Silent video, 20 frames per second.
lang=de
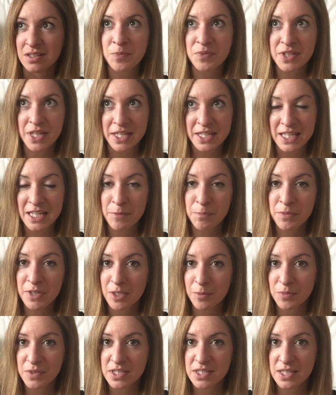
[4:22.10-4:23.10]
Daneben
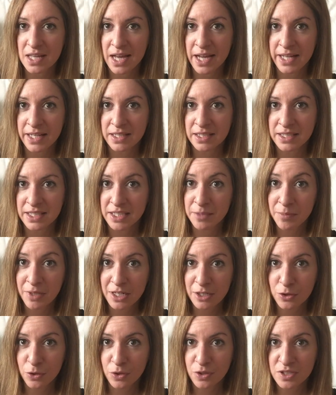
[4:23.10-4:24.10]
gibt es eine
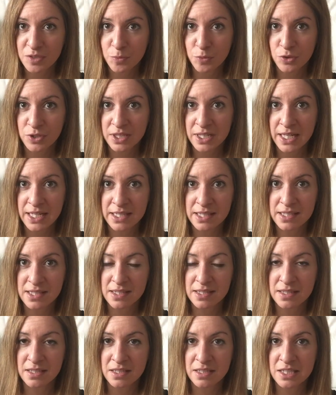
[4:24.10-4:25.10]

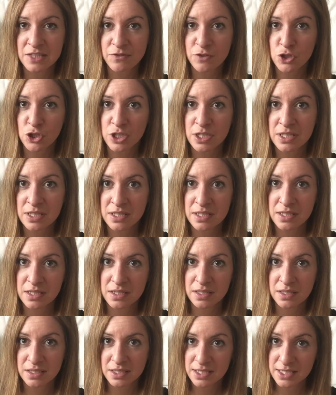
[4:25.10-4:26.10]
E-Mail-Korrespondenz äh,
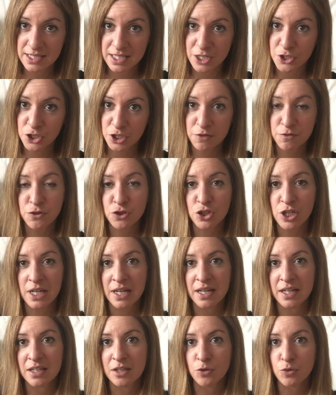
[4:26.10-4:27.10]
zwischen dieser
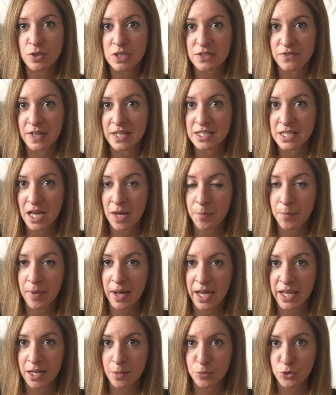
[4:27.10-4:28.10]
Schriftstellerin und zwei Damen
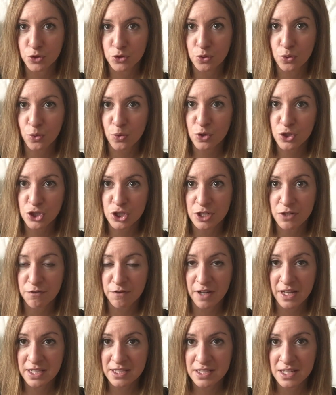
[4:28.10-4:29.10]
einer psychologischen
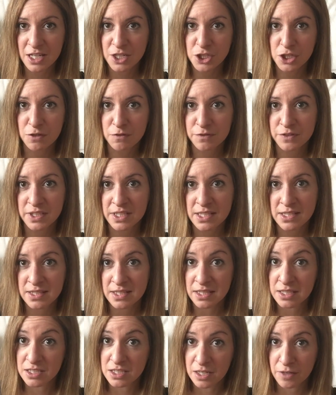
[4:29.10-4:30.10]
Fachzeitschrift, die
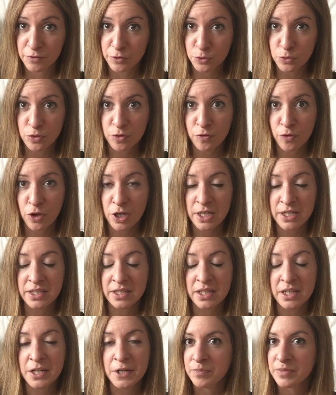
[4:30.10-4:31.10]
sie interviewen
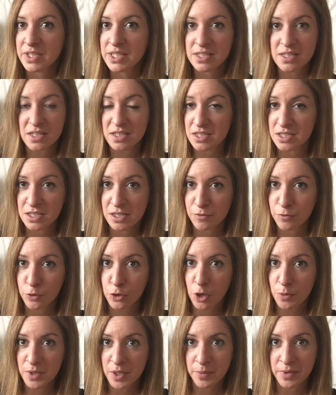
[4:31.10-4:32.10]
wollen. Dieses Interview
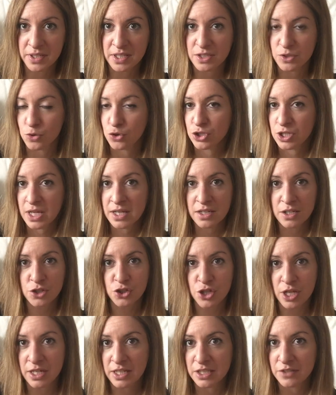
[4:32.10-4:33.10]
kommt aber nicht zustande,
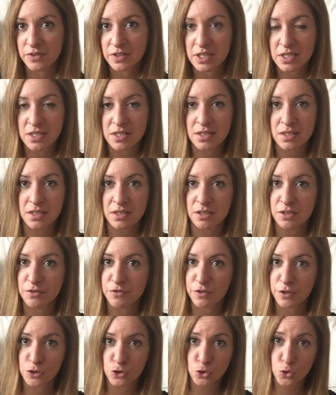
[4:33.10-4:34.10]
ständig wird es äh,
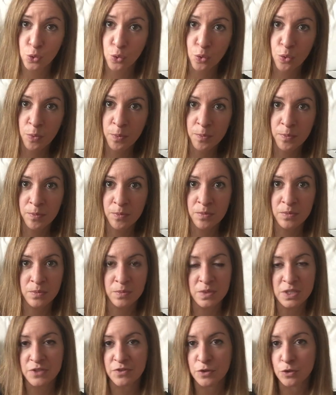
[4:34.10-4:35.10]

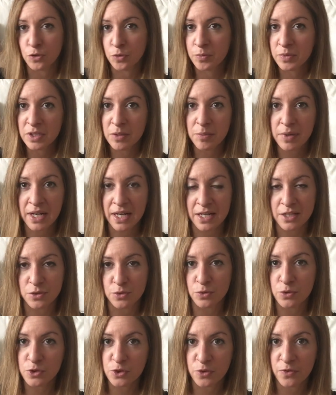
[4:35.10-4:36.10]
verschoben, es wird umgeplant
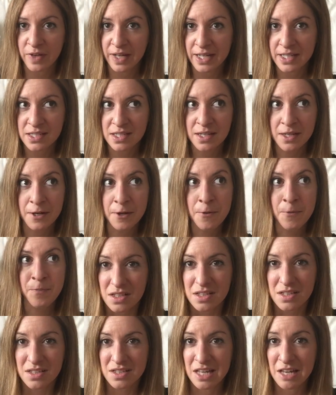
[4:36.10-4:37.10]
und so weiter.
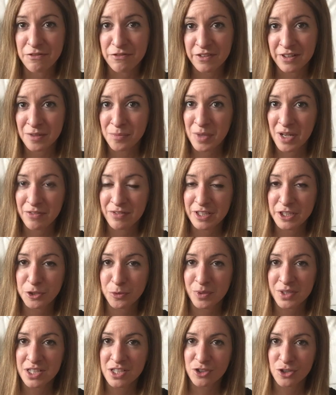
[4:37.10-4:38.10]
Sehr viel mehr will ich
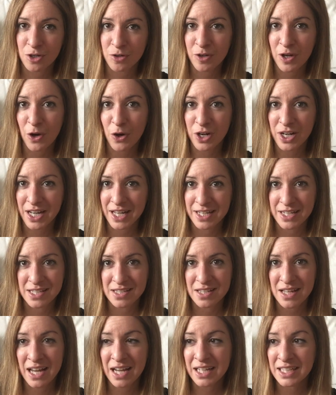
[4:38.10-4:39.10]
über die Story auch gar
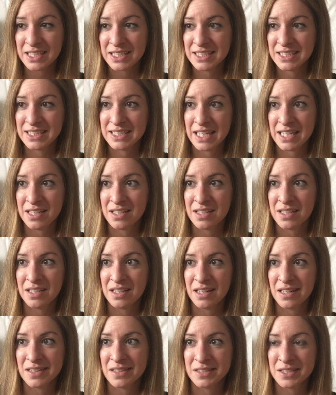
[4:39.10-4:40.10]
nicht sagen,
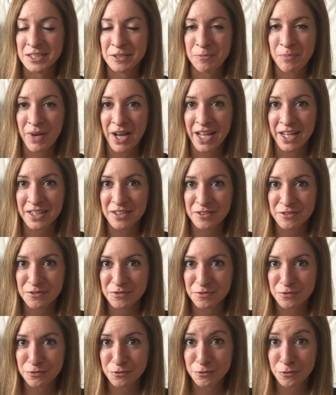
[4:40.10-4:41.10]
denn ähm,
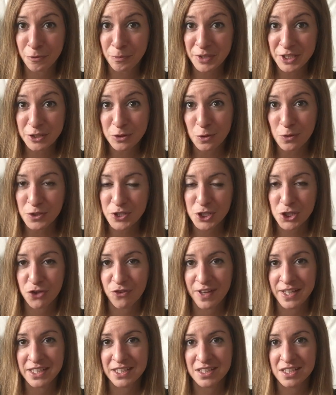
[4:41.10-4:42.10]
eine für mich große
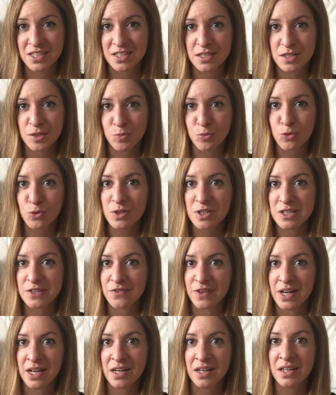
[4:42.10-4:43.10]
Schwäche dieses
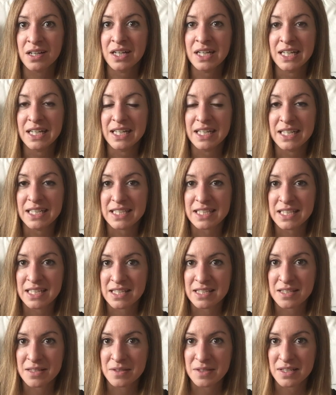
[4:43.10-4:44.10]
Buches war,
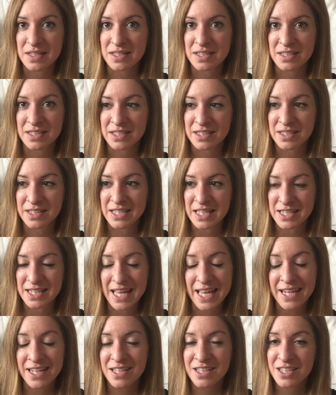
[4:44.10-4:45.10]
dass das
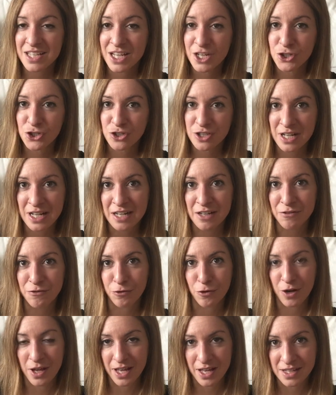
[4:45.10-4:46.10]
Ende sehr schnell
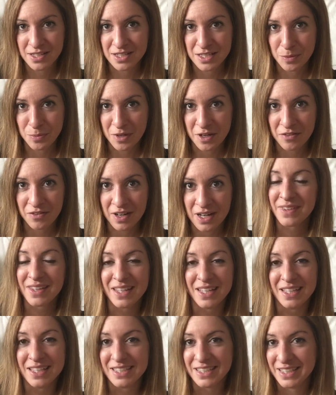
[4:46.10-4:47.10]
vorhersehbar war.
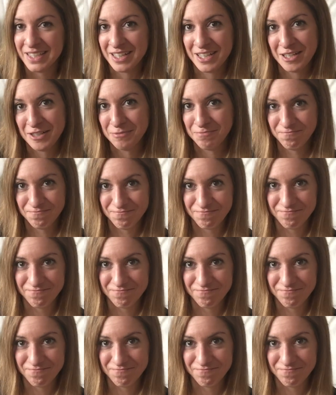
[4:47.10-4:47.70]
Ja,